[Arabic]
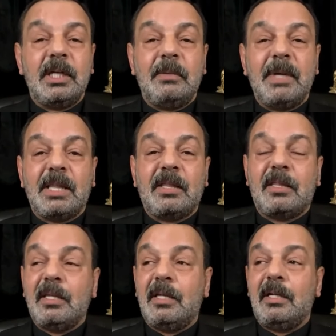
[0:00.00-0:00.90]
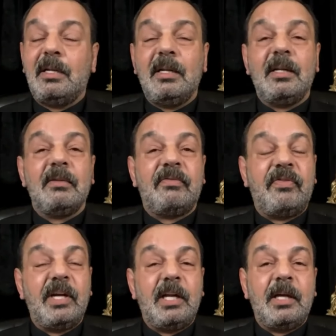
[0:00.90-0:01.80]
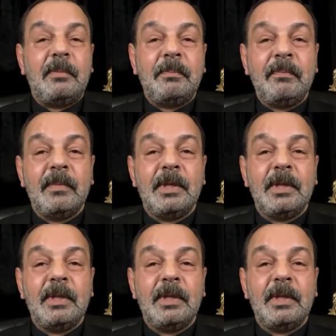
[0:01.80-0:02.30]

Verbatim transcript: يمثل فيلم